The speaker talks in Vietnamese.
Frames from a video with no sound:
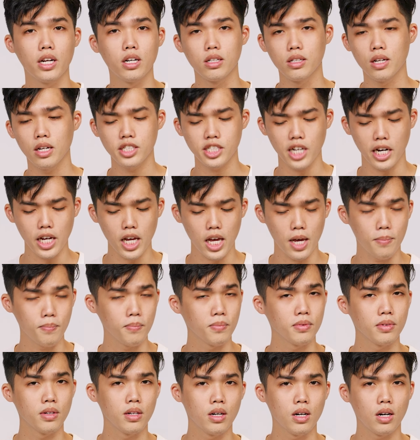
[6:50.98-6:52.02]
hưởng đến trải nghiệm
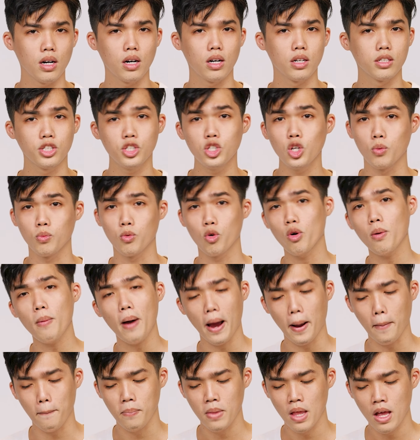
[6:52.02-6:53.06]
uh, sử dụng của các
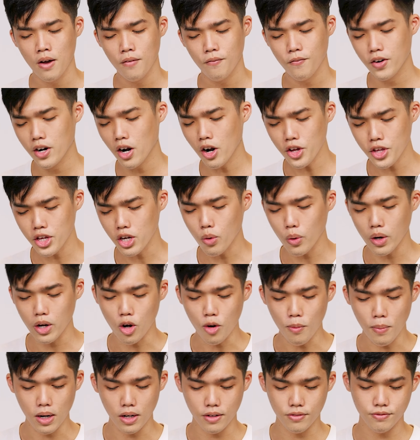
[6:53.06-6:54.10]
bạn và đó là những quan điểm
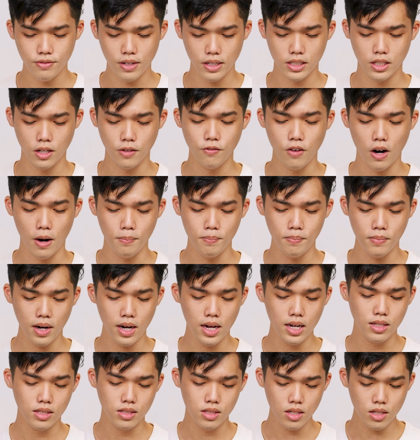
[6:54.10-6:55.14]
của mình về sản phẩm
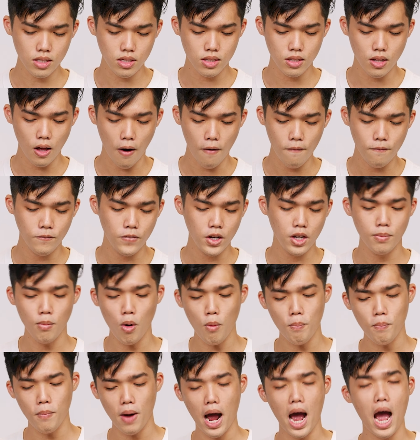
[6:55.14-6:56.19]
Asus
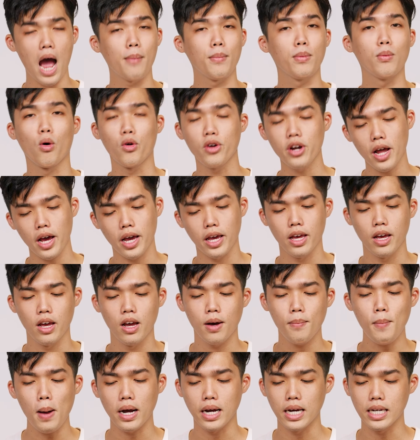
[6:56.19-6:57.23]
VBook A14 này
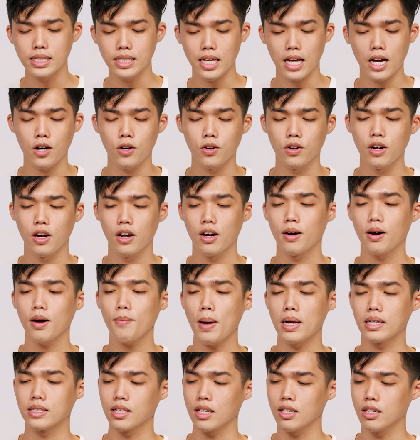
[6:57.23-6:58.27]
Bạn nghĩ sao? Các
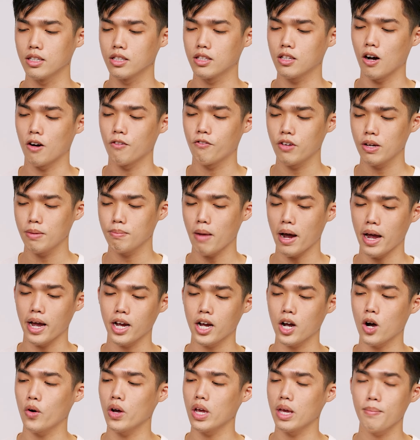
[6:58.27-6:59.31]
bạn sẽ lựa chọn phiên bản
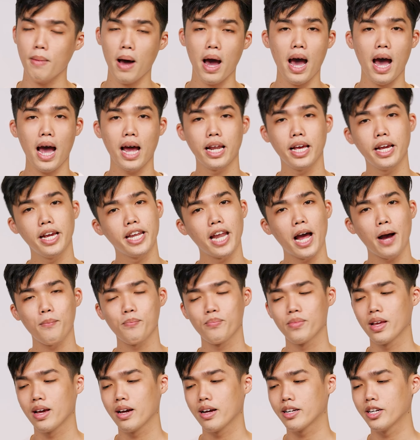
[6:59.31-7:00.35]
Core i3 hay i5
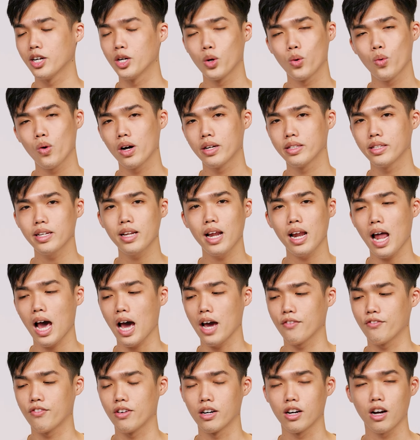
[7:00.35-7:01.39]
Đừng quên nhớ để
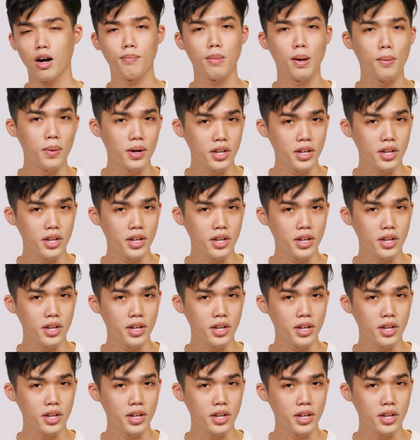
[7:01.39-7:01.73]
lại phần comment